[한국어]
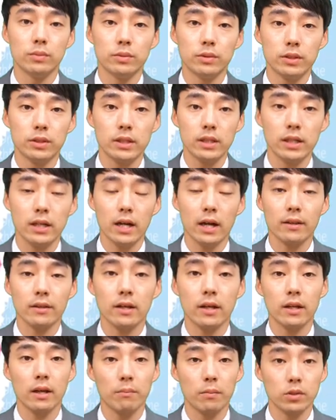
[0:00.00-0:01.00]
부분을
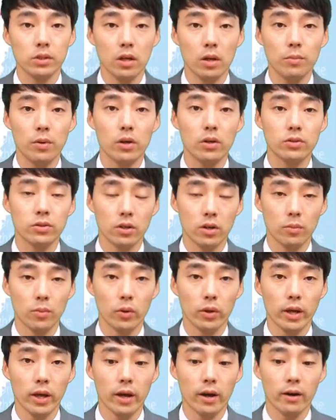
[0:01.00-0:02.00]
간단히 한번 설명을
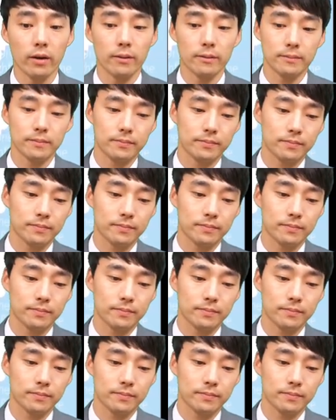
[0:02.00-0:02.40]
드려볼게요.